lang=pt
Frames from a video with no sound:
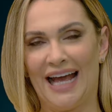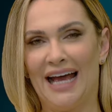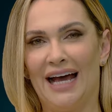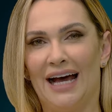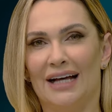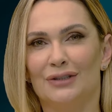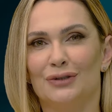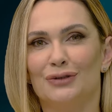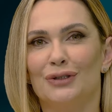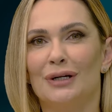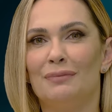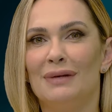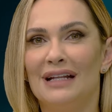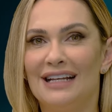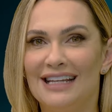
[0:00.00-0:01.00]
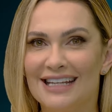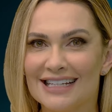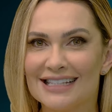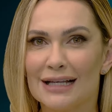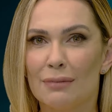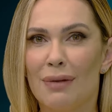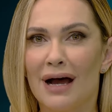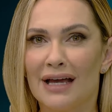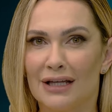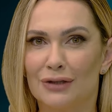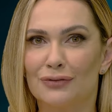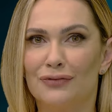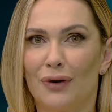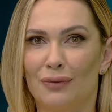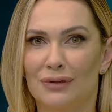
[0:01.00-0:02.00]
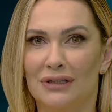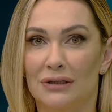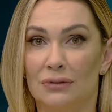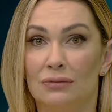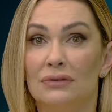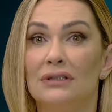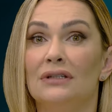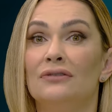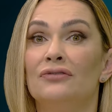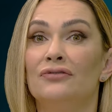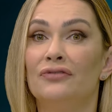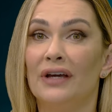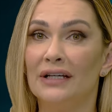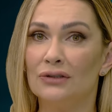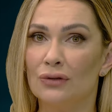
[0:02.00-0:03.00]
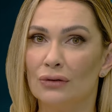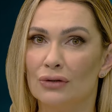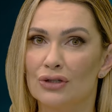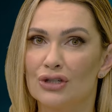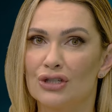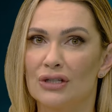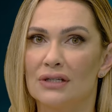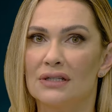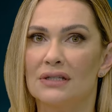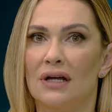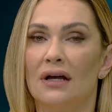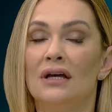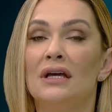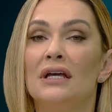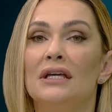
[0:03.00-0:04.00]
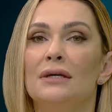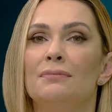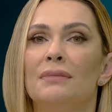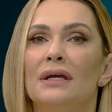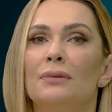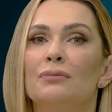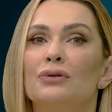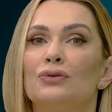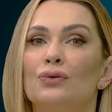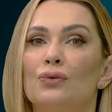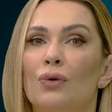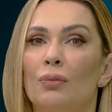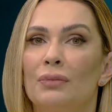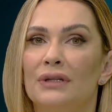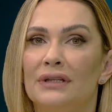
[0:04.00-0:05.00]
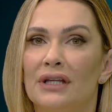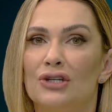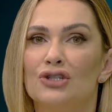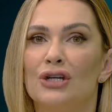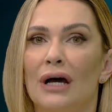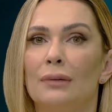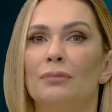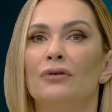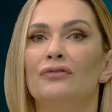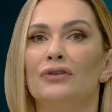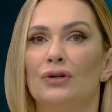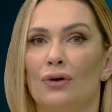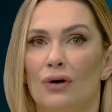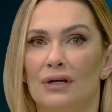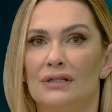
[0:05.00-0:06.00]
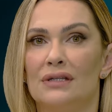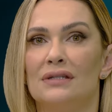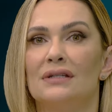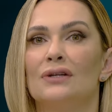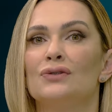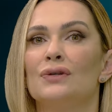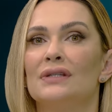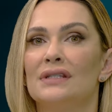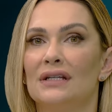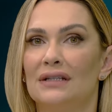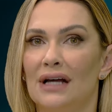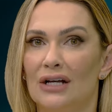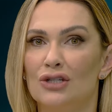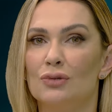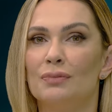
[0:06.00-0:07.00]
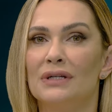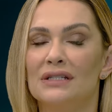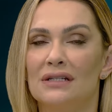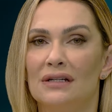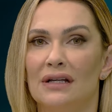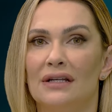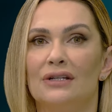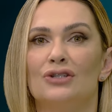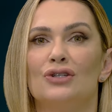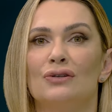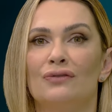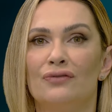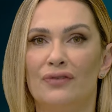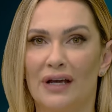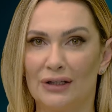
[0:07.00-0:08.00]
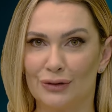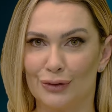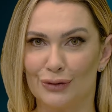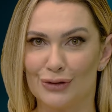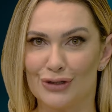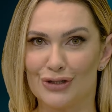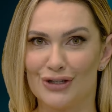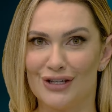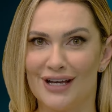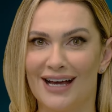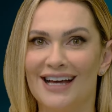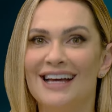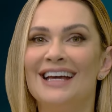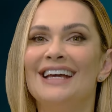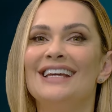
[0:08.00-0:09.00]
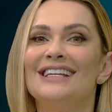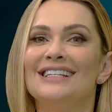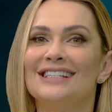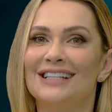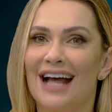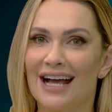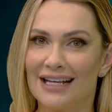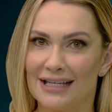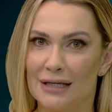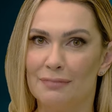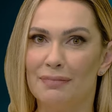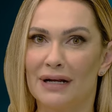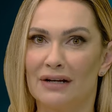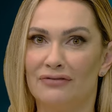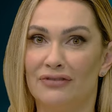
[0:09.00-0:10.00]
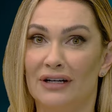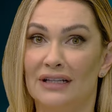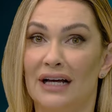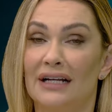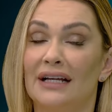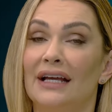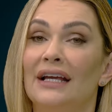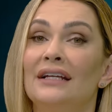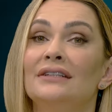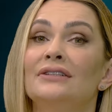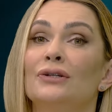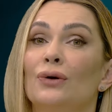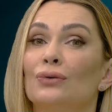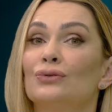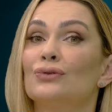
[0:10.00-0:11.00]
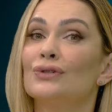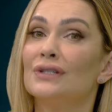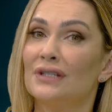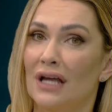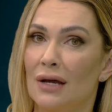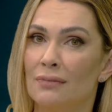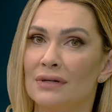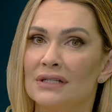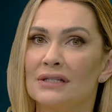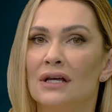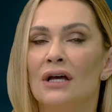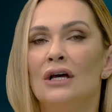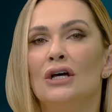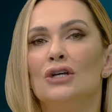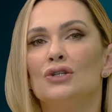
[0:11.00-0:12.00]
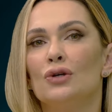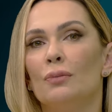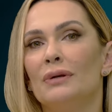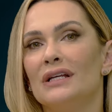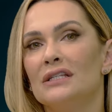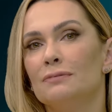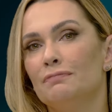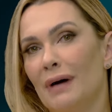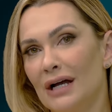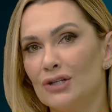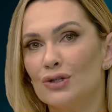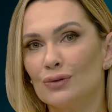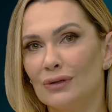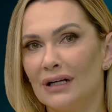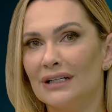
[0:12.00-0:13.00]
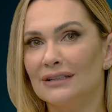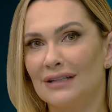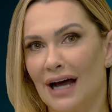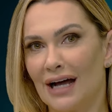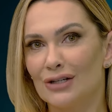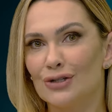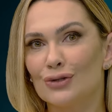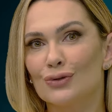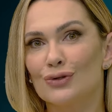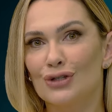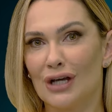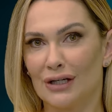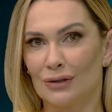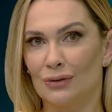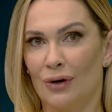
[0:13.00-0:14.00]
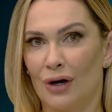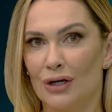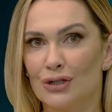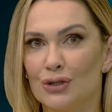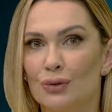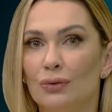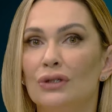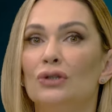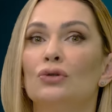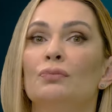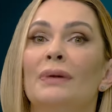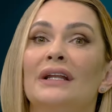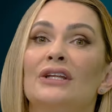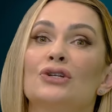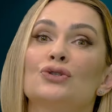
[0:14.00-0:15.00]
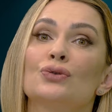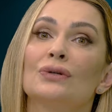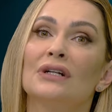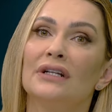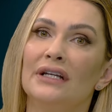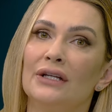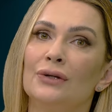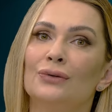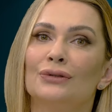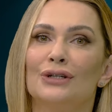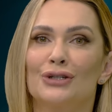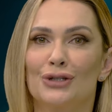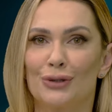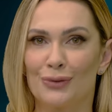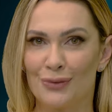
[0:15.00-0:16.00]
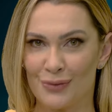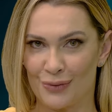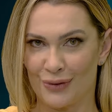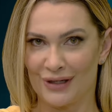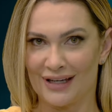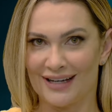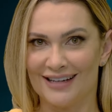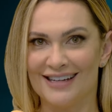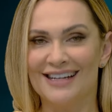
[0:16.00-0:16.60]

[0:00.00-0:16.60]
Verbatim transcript: A doutora Melissa Barreto Falcão, infectologista e membro do Comitê de Arboviroses da Sociedade Brasileira de Infectologia, está aqui para falar, entre outros temas, sobre as particularidades do diagnóstico e do manejo clínico da chikungunya.